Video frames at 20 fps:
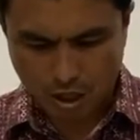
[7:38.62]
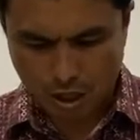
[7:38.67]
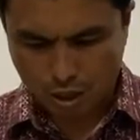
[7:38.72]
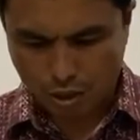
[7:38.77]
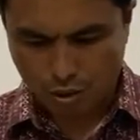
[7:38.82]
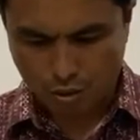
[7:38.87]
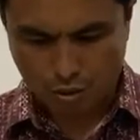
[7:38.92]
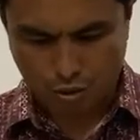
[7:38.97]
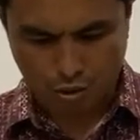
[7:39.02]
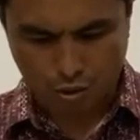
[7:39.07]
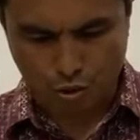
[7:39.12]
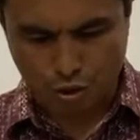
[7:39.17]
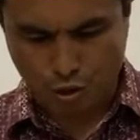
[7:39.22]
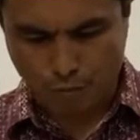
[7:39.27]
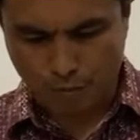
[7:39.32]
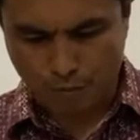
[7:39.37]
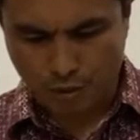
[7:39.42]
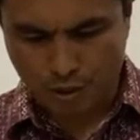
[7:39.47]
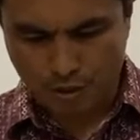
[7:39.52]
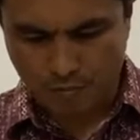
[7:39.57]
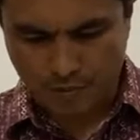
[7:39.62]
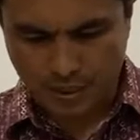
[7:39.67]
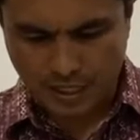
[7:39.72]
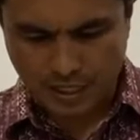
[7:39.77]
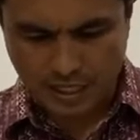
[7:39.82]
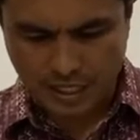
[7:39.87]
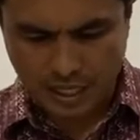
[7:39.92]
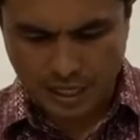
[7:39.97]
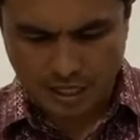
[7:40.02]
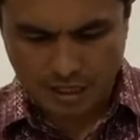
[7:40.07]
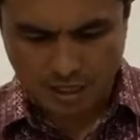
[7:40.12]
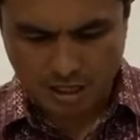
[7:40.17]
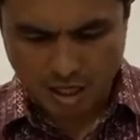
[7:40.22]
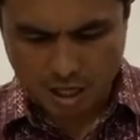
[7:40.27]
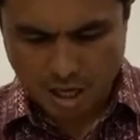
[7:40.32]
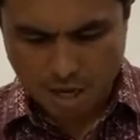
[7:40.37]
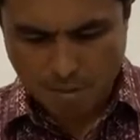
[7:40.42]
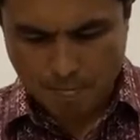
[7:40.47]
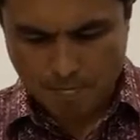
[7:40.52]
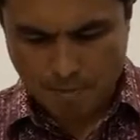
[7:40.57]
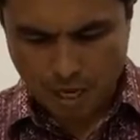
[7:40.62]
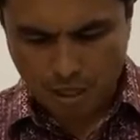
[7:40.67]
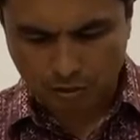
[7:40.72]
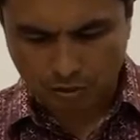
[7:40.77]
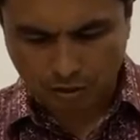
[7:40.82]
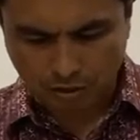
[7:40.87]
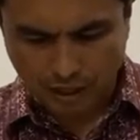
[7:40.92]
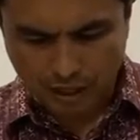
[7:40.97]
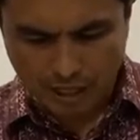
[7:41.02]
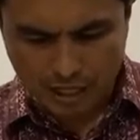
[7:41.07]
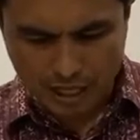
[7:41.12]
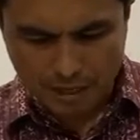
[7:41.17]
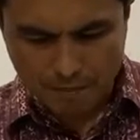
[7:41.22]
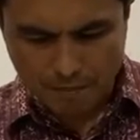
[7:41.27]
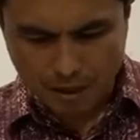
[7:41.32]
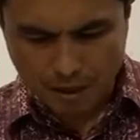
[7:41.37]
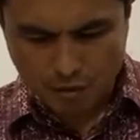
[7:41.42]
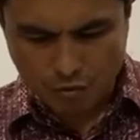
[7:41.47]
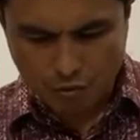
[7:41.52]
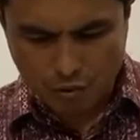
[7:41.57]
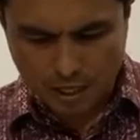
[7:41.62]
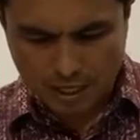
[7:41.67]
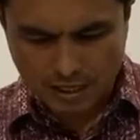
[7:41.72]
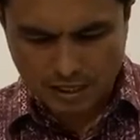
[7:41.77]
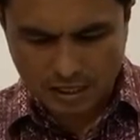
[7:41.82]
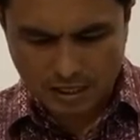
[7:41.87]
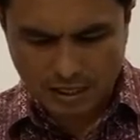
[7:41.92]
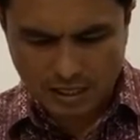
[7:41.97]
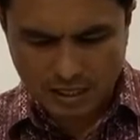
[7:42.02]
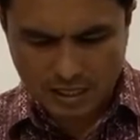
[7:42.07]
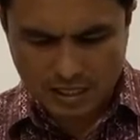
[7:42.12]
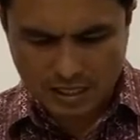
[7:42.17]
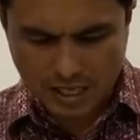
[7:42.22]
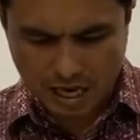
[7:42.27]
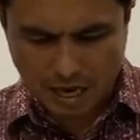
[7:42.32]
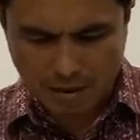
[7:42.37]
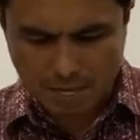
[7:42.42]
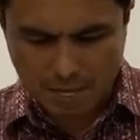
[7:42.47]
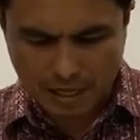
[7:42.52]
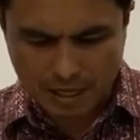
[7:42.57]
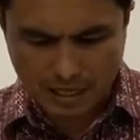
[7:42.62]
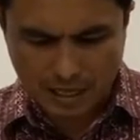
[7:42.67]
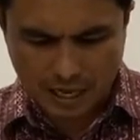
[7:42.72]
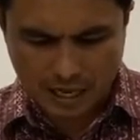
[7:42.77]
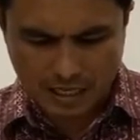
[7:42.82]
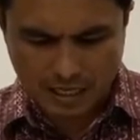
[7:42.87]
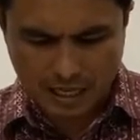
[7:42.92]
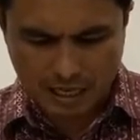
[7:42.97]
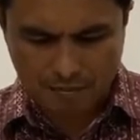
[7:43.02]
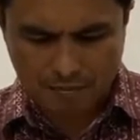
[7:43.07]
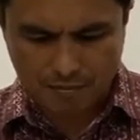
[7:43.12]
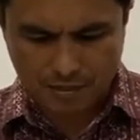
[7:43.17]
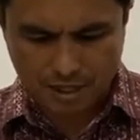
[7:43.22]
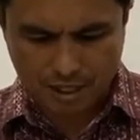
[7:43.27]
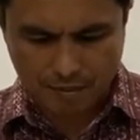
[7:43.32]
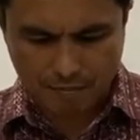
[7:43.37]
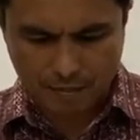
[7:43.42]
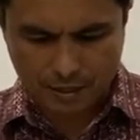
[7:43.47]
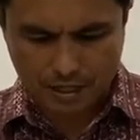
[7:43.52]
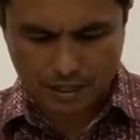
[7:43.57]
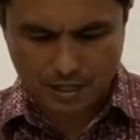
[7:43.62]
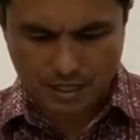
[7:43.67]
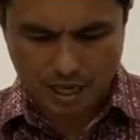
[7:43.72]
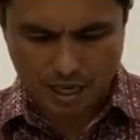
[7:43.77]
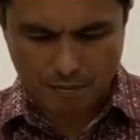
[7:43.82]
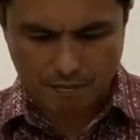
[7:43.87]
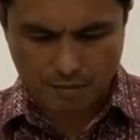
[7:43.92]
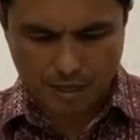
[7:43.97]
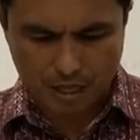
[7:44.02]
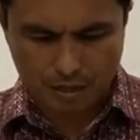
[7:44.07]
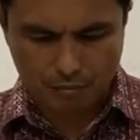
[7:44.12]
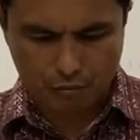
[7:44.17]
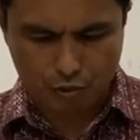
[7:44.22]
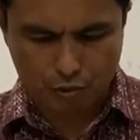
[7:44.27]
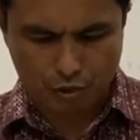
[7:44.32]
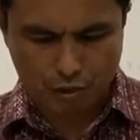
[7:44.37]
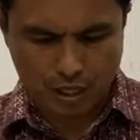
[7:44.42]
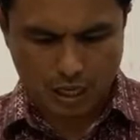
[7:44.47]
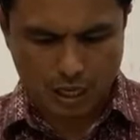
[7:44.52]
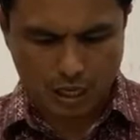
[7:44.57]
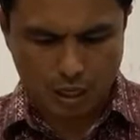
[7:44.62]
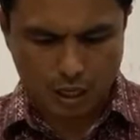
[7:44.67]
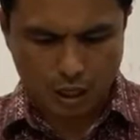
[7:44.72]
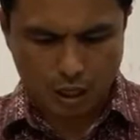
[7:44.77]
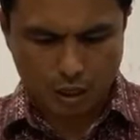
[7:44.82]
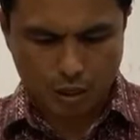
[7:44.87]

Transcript: Sungguh pun demikian, maut telah berkuasa dari zaman Adam sampai zaman Musa